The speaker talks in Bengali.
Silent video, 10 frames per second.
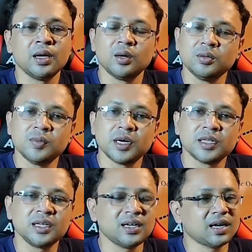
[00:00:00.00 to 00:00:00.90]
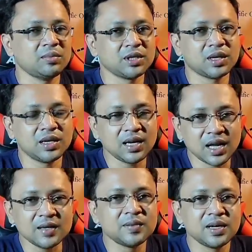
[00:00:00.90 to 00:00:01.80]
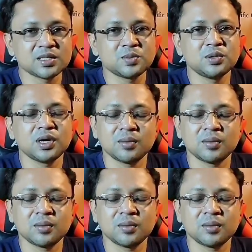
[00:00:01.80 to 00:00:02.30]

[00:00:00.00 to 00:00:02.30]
রবিবার দিন আমি তাহলে লাইভে আসবো